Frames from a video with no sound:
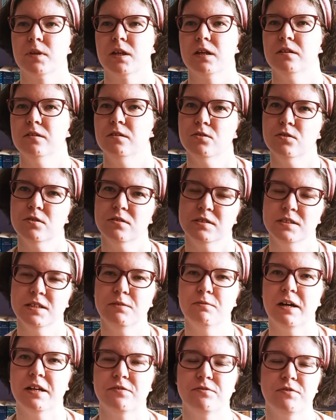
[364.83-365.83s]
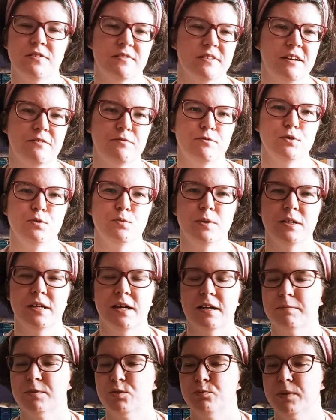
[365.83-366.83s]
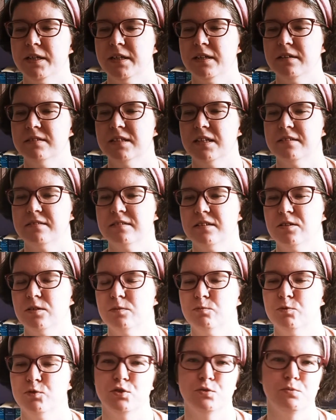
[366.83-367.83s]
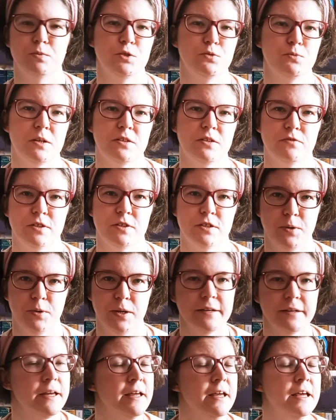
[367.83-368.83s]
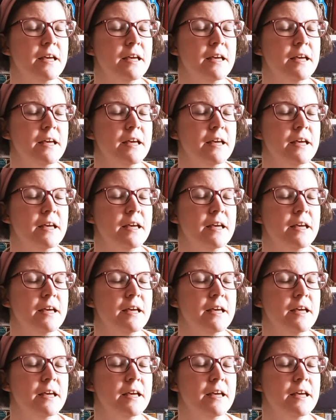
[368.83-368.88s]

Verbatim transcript: no to jest niełatwy zawód, bo jak masz miękkie serce, to musisz mieć łatwy tyłek